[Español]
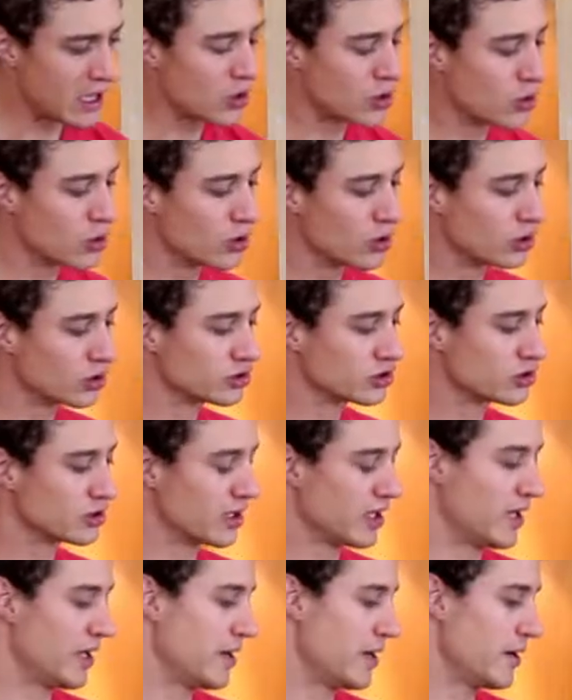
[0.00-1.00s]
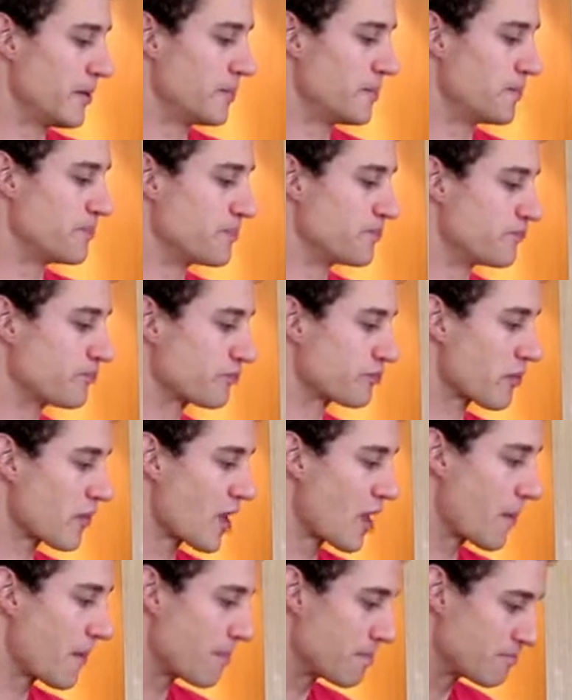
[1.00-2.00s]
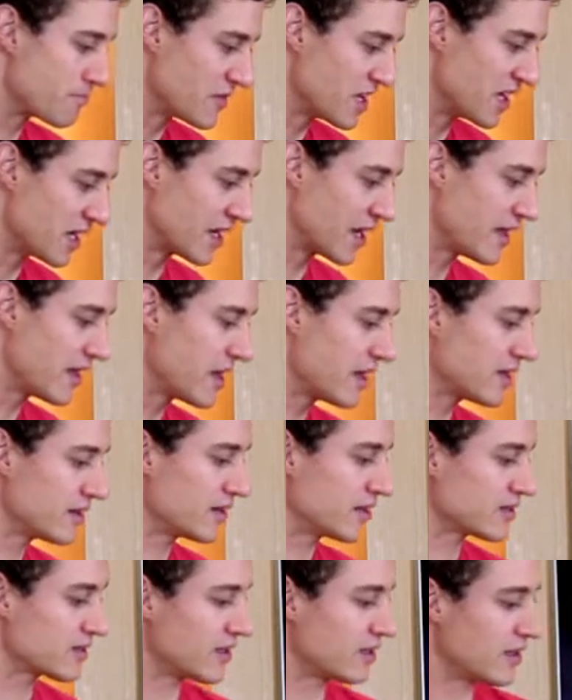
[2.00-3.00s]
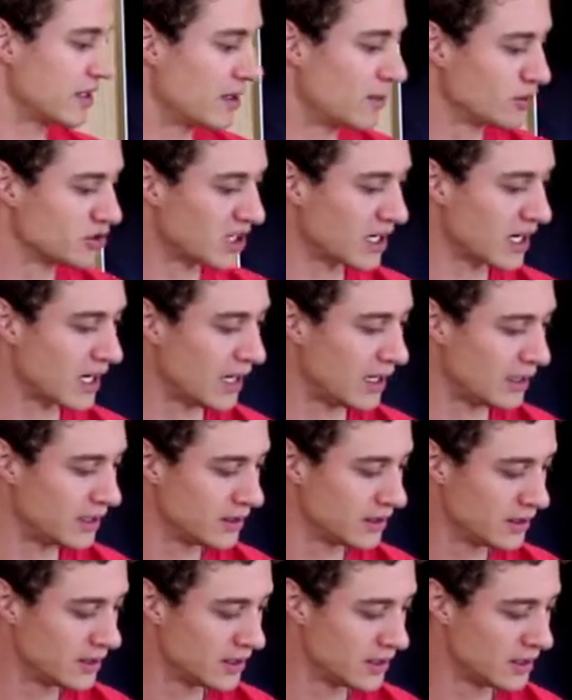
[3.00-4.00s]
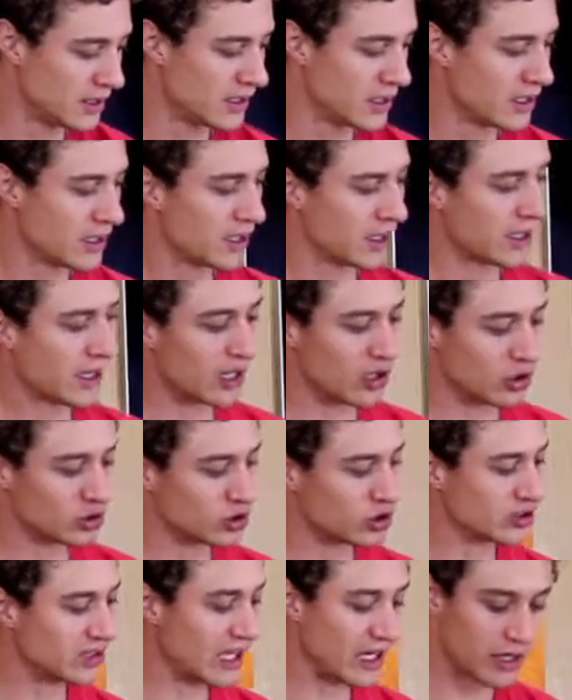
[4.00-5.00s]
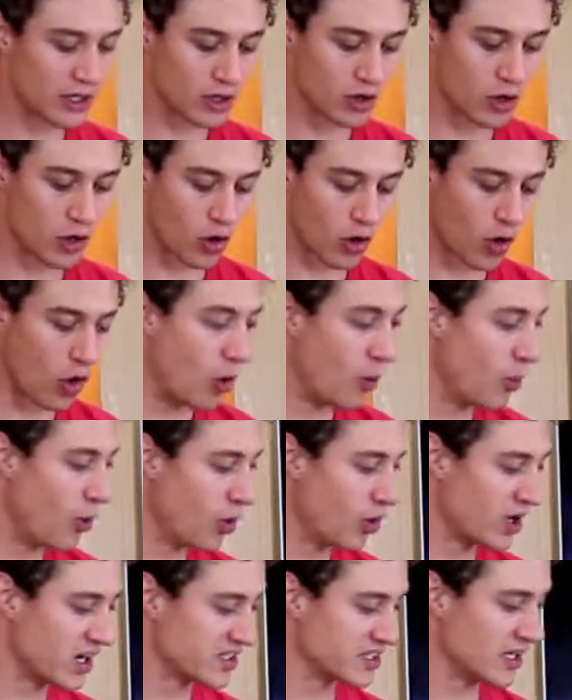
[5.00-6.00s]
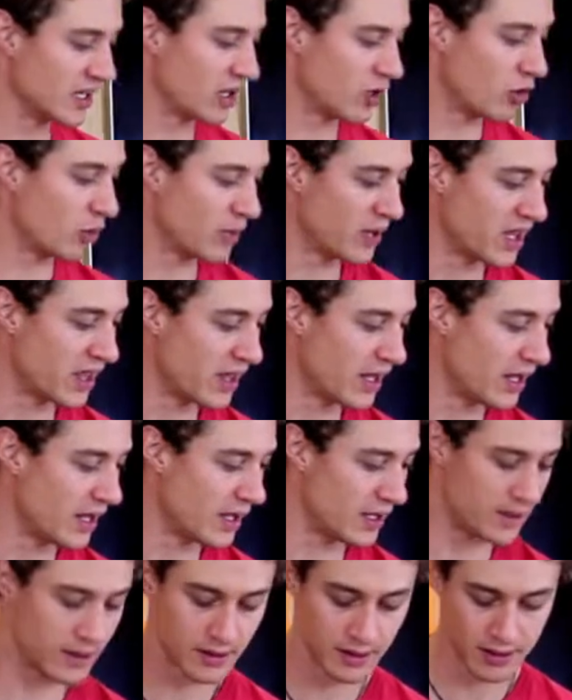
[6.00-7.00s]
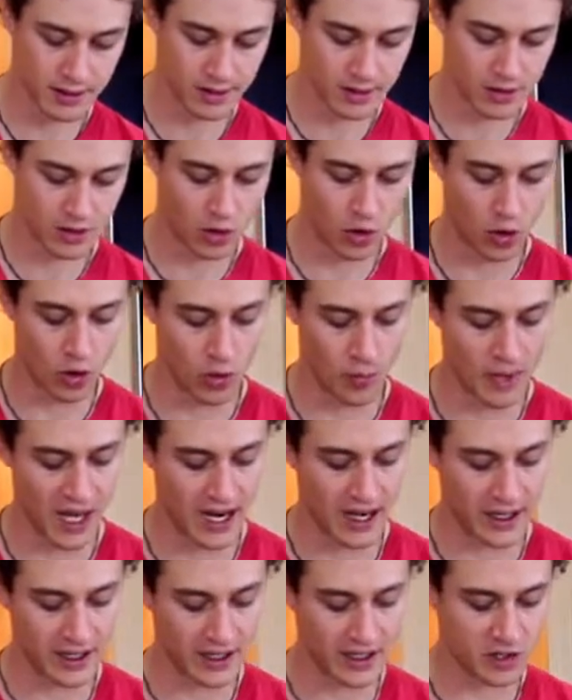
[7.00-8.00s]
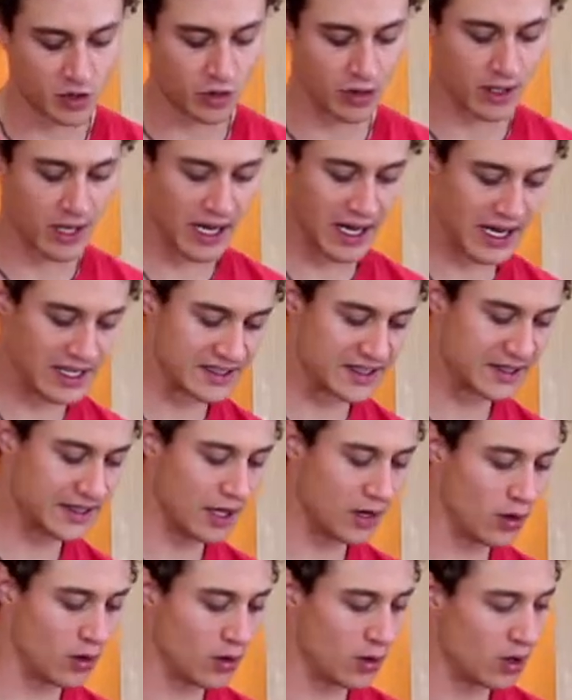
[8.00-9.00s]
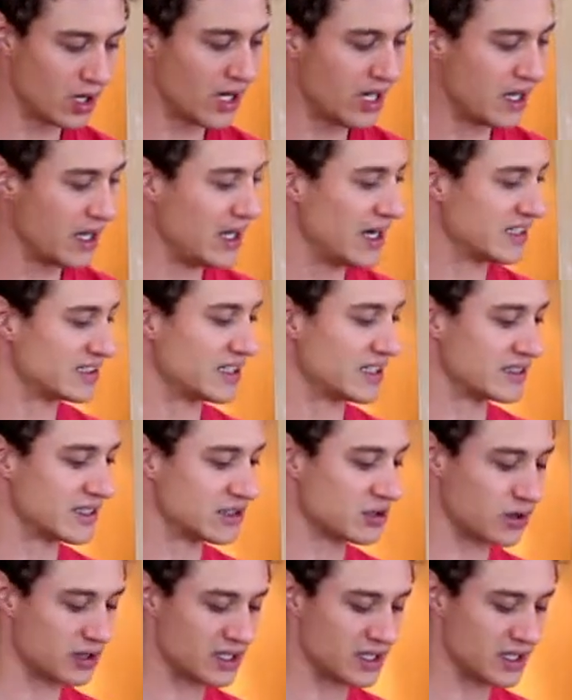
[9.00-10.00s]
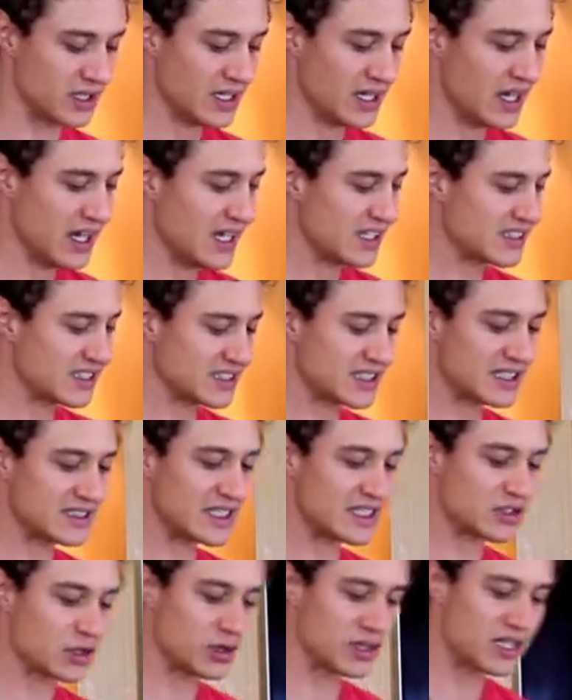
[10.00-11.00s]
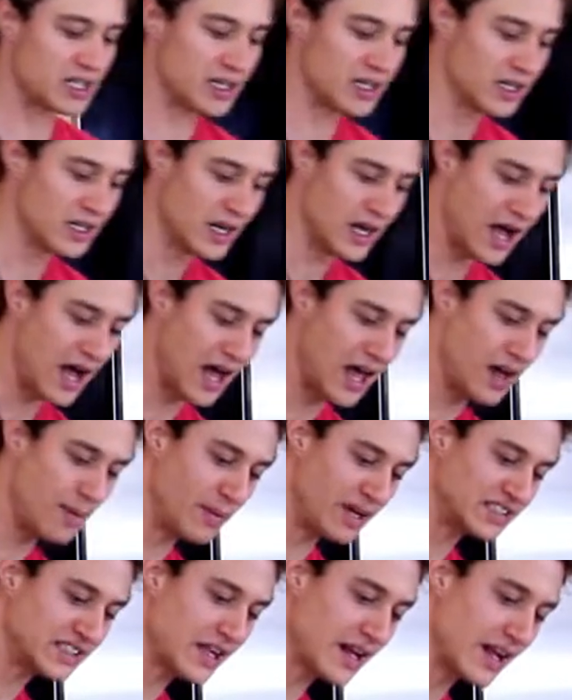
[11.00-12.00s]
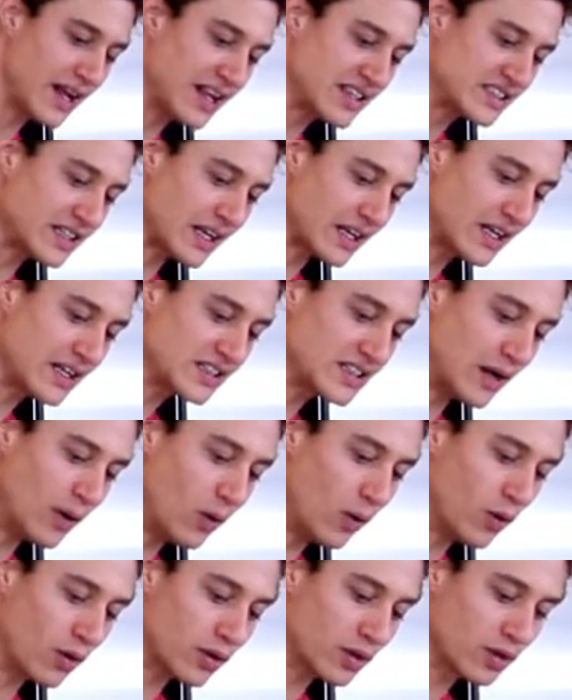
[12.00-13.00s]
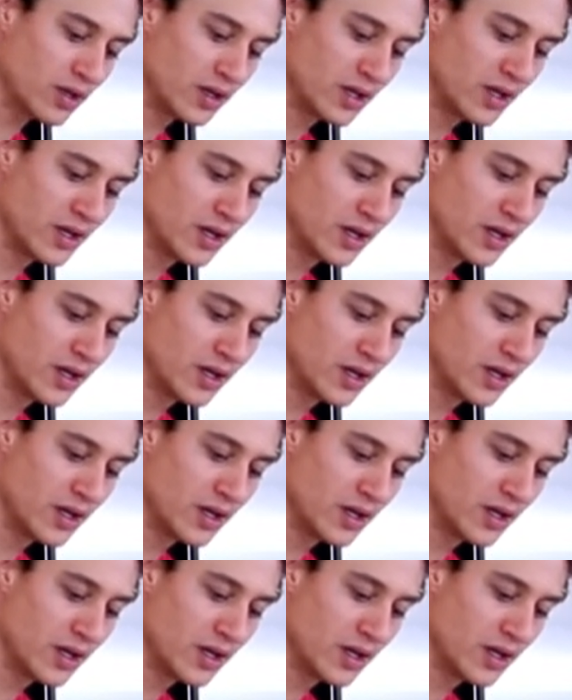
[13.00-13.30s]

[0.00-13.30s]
algunos em, ingredientes que tenemos acá que no son tan comunes en la comida colombiana, que son el aceite de ajonjolí y la salsa soya. Esa salsa soya, además de realzarle el sabor